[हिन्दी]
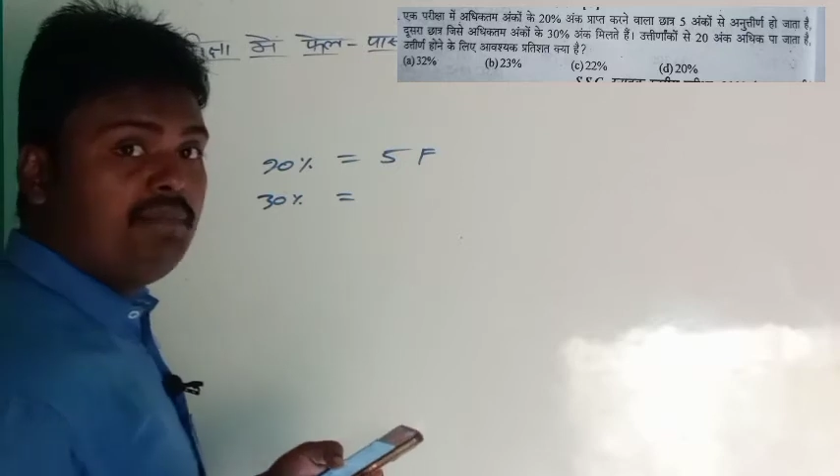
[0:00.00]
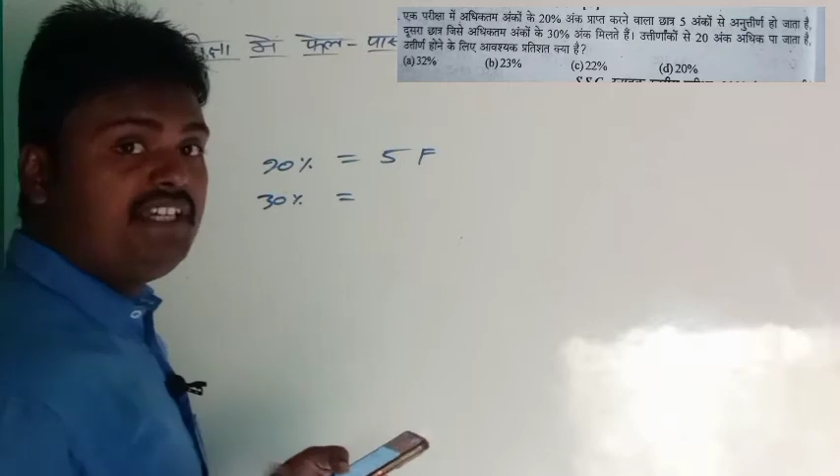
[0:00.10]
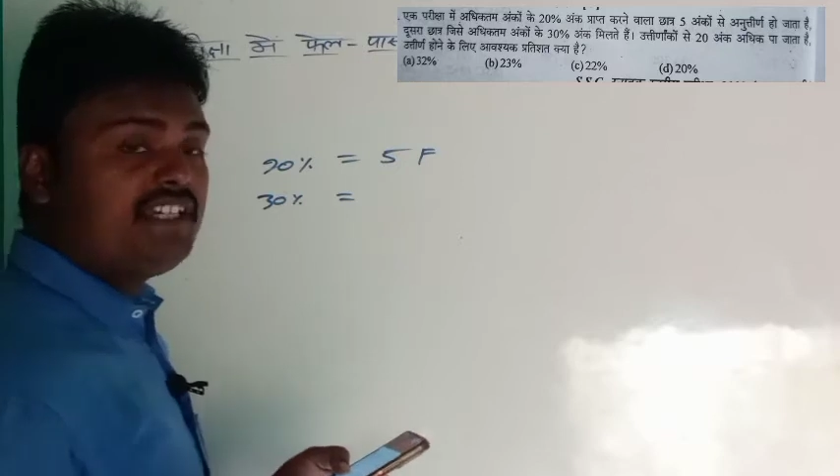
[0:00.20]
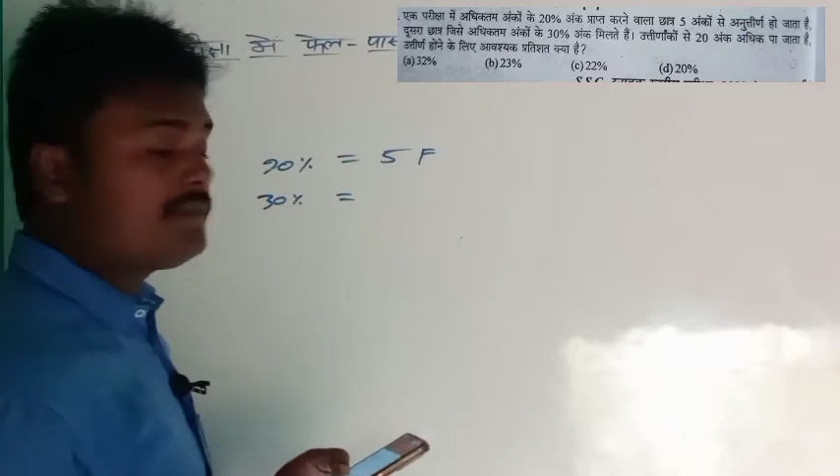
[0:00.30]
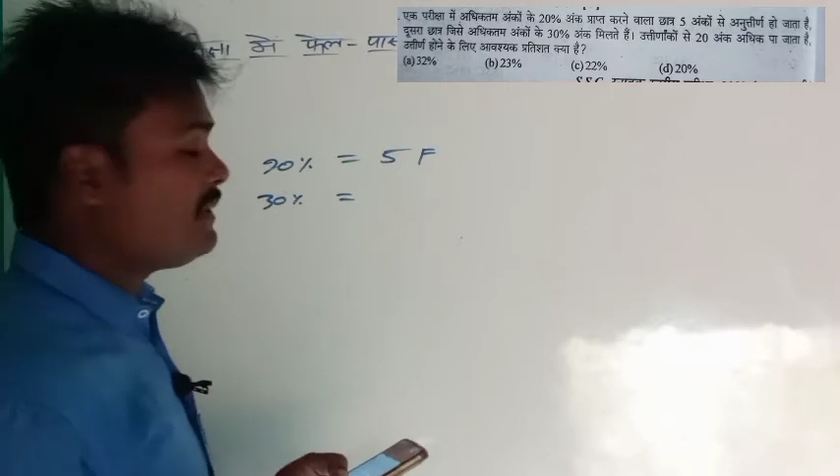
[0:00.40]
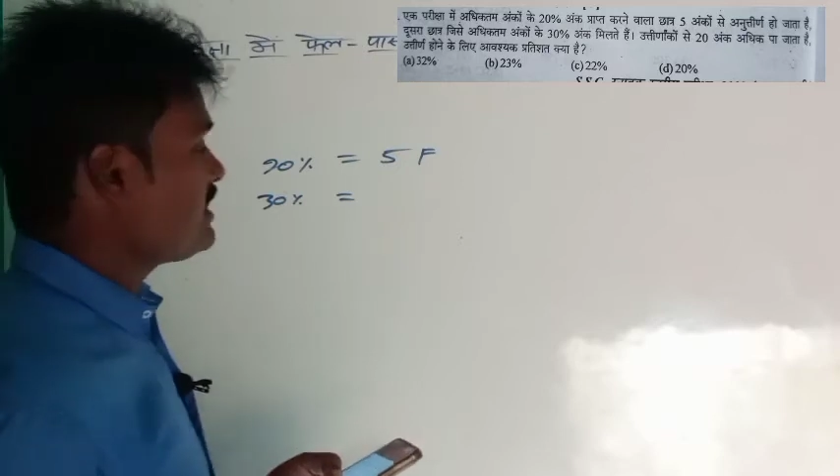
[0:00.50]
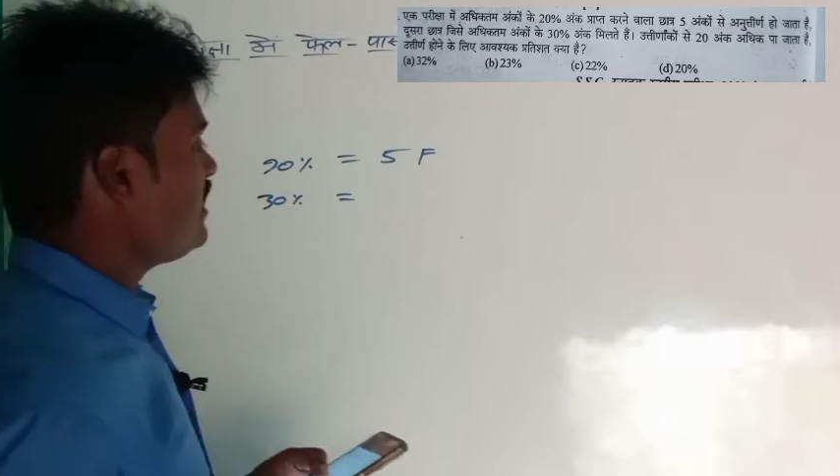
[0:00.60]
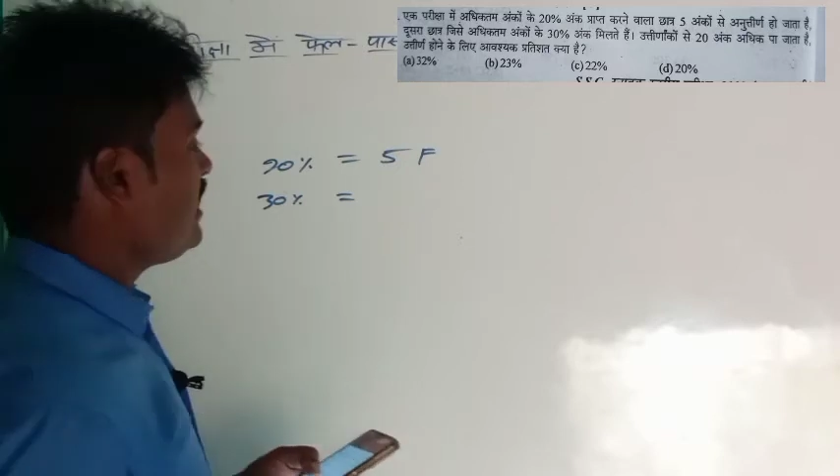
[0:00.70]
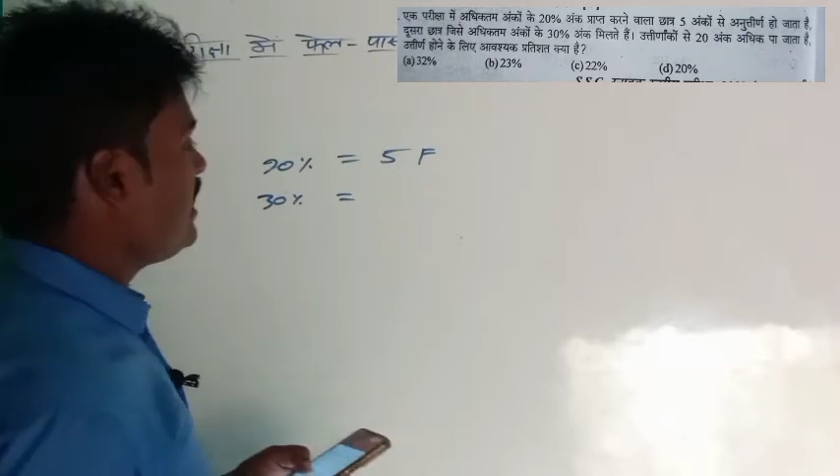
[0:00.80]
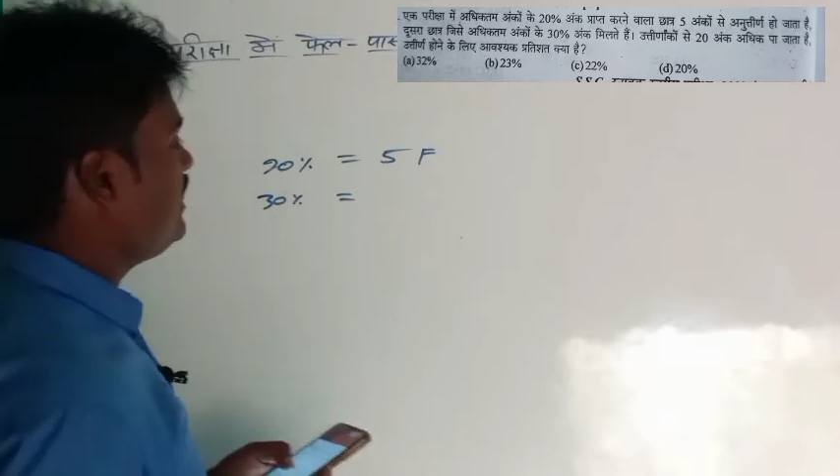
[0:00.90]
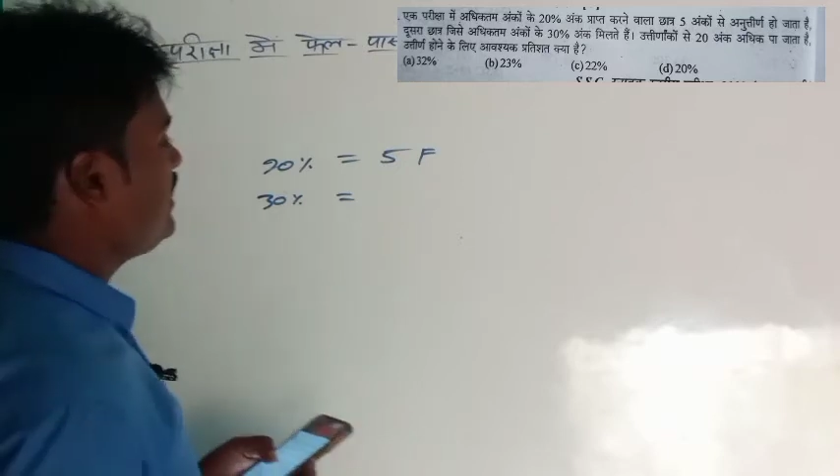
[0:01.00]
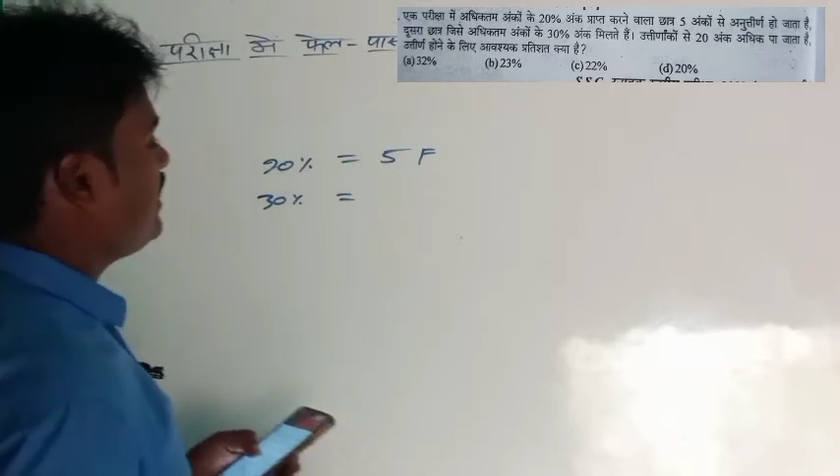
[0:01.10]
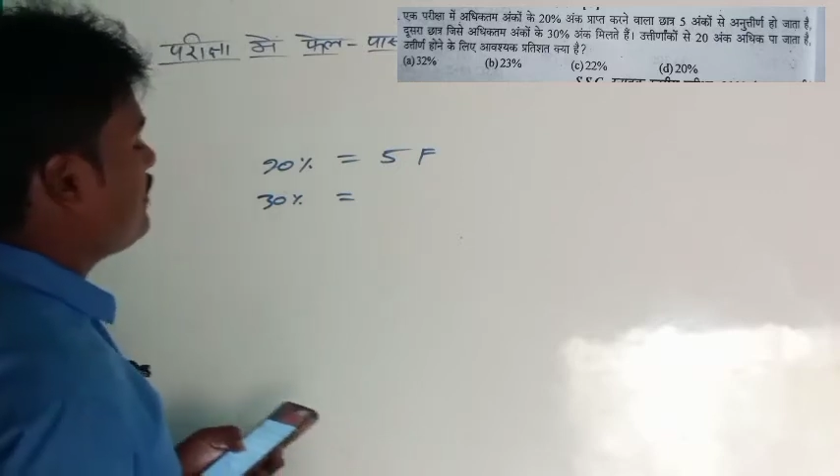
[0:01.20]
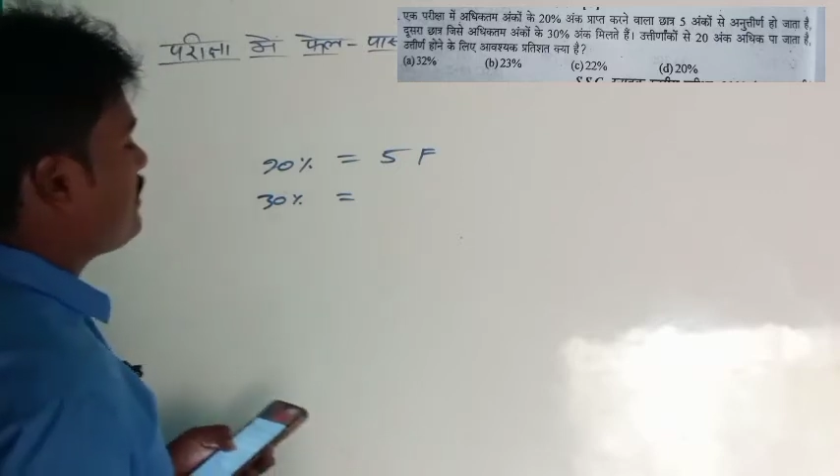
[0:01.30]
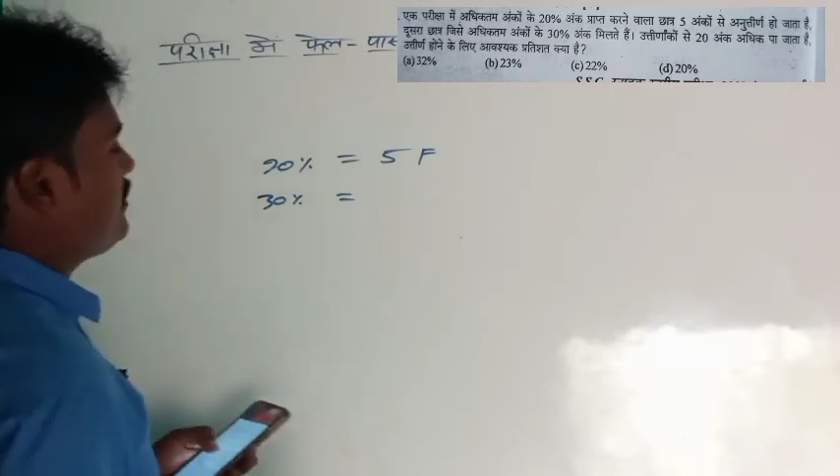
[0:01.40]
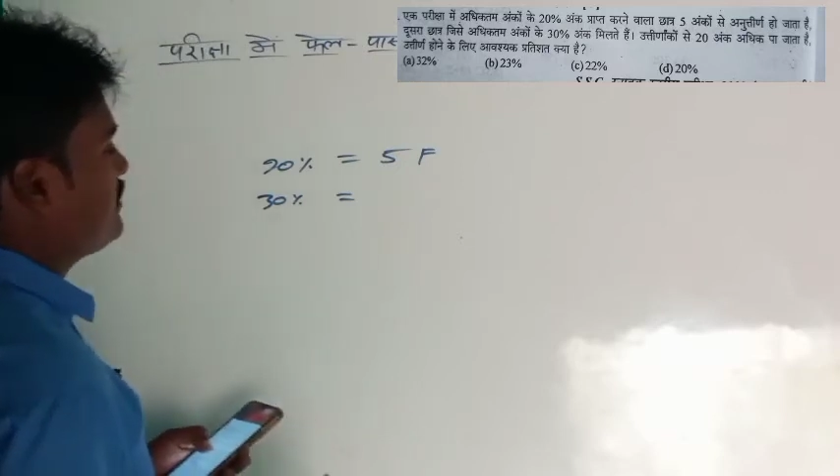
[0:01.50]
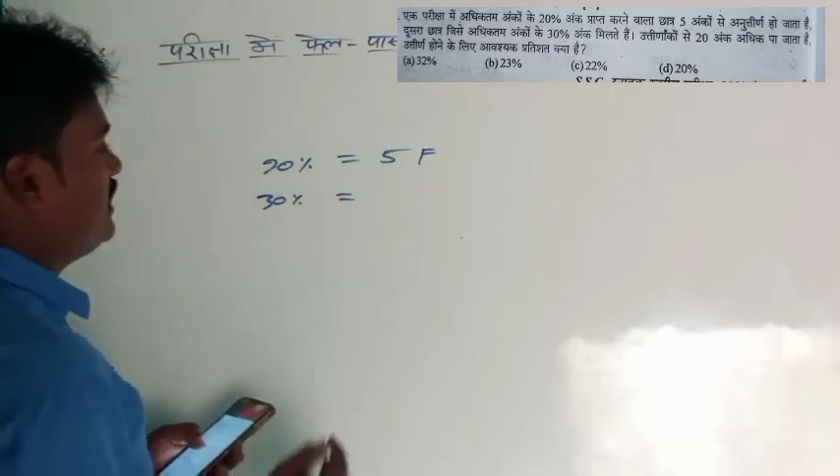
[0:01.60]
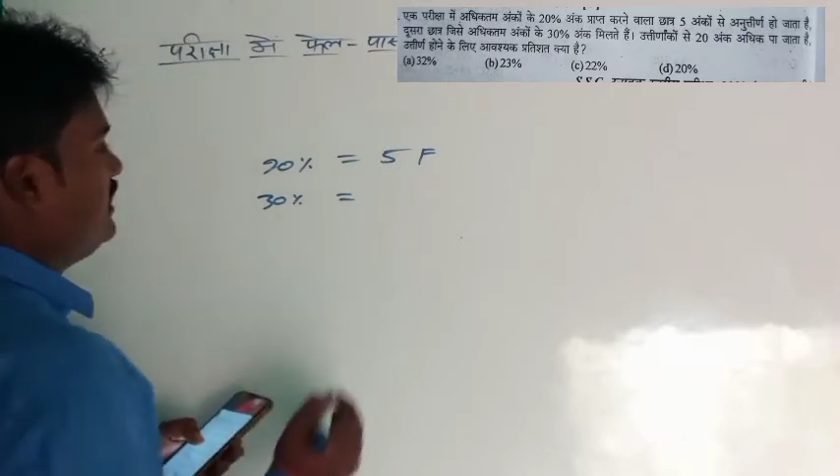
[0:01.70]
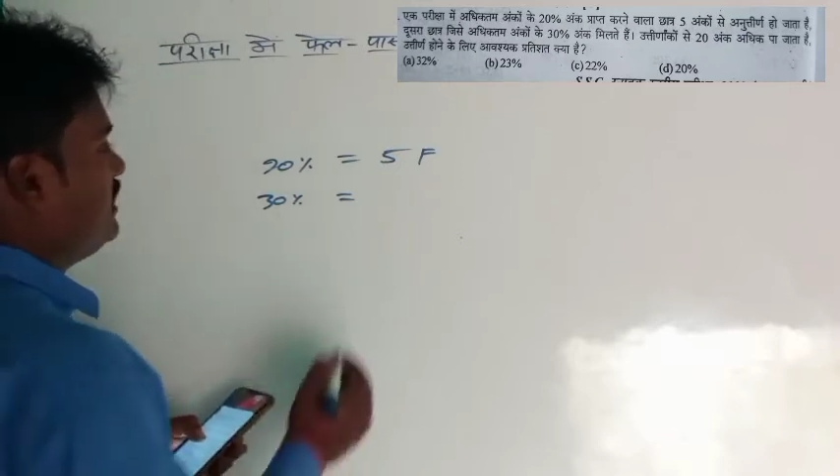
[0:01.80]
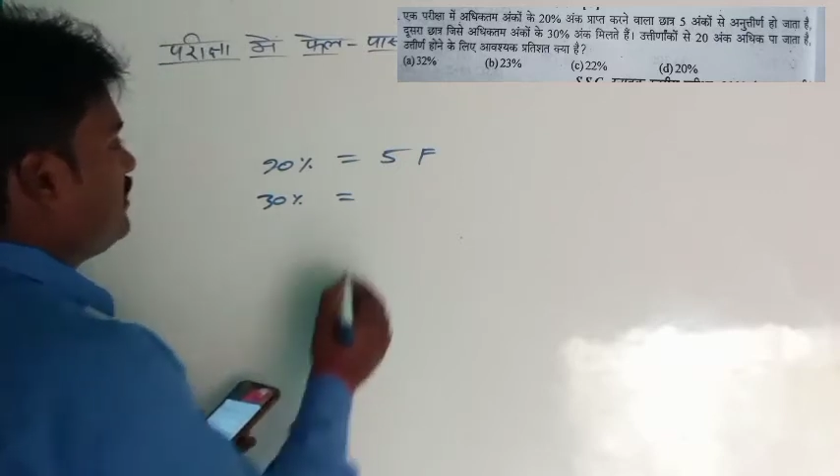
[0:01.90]
बीस परसेंट अधिक अंक प्राप्त कर
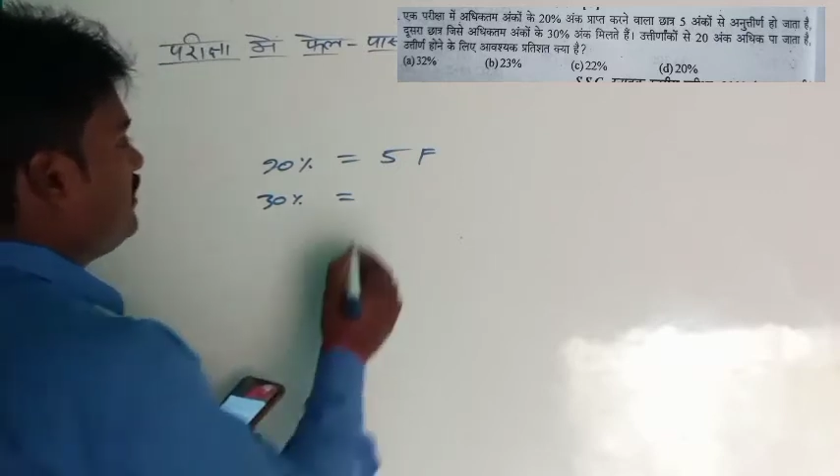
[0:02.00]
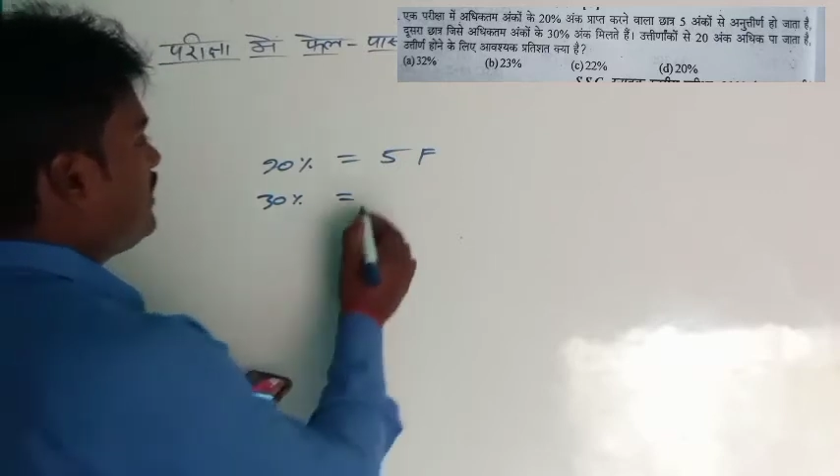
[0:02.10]
लिए